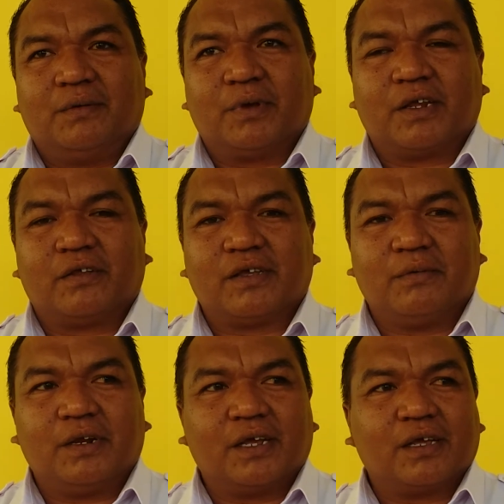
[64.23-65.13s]
bekerja
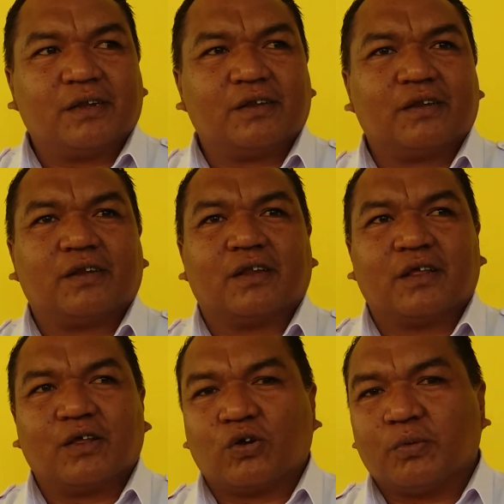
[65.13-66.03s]
dengan
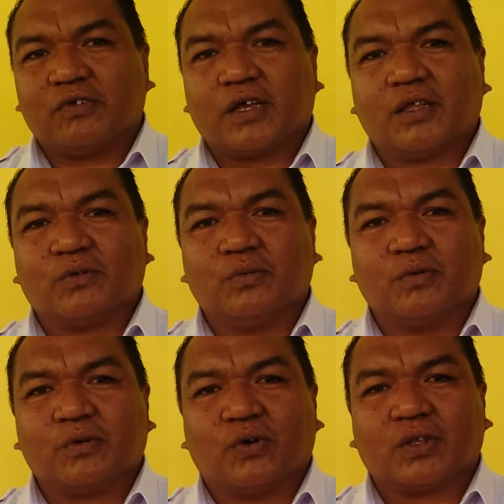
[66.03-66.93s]
rumah sakit
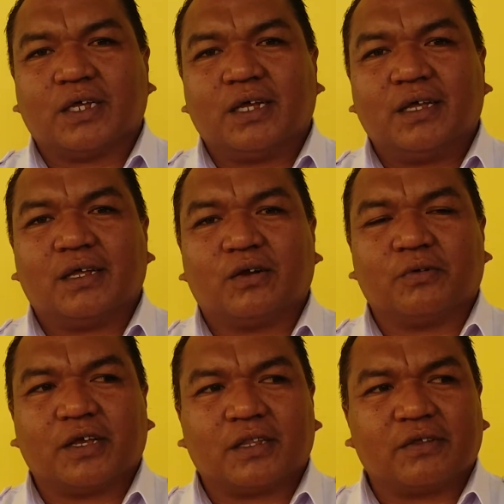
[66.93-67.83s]
kota rumah
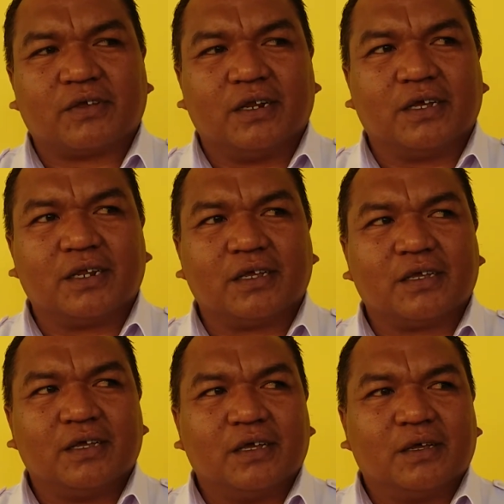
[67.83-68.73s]
sakit eskalerik
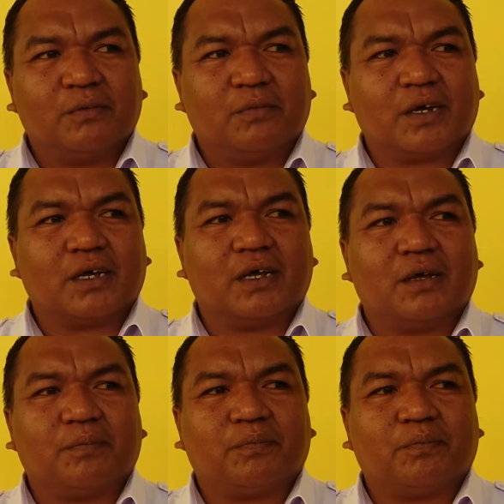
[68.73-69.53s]
eh,